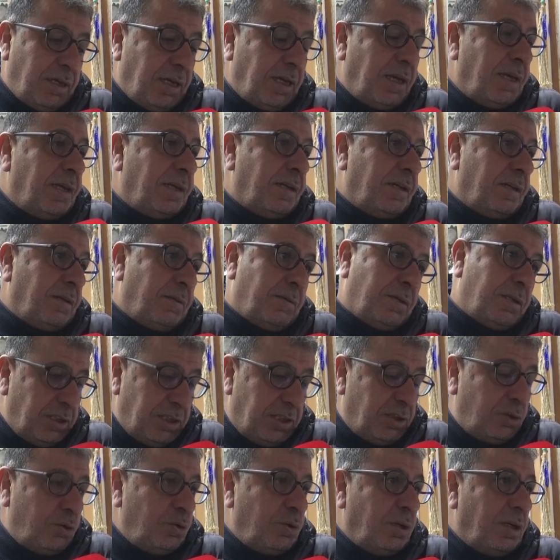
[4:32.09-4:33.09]
Eğer
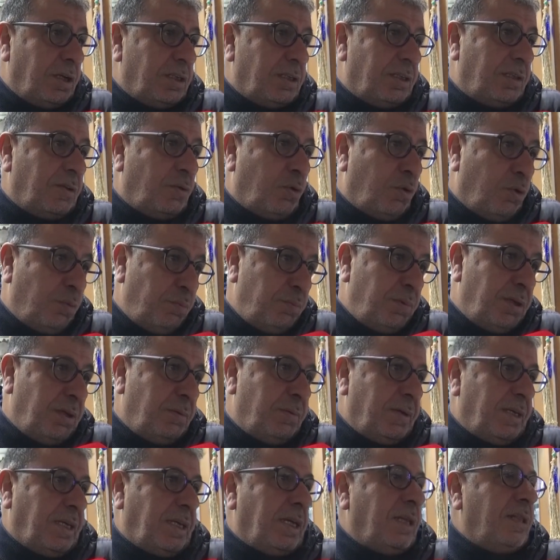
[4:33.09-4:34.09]
istiyorlarsa da 10 bini
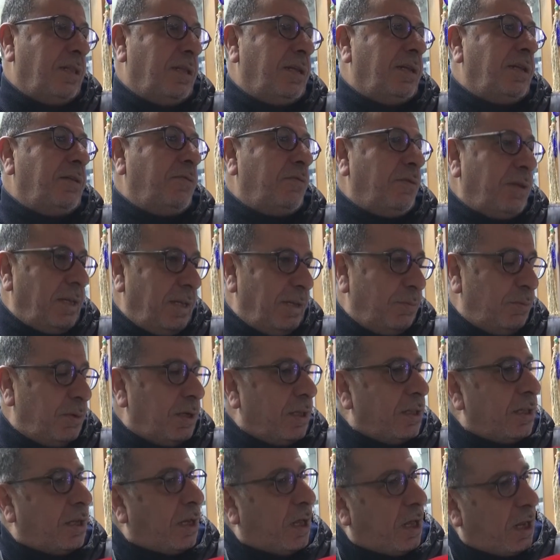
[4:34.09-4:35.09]
ben kendilerine vereyim.
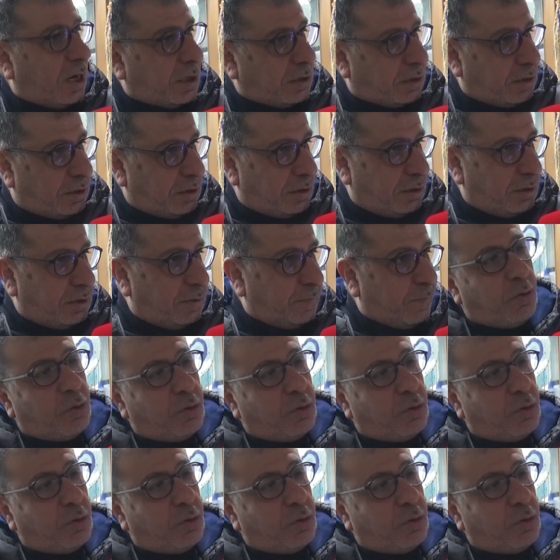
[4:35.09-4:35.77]
Kendiler harcasın.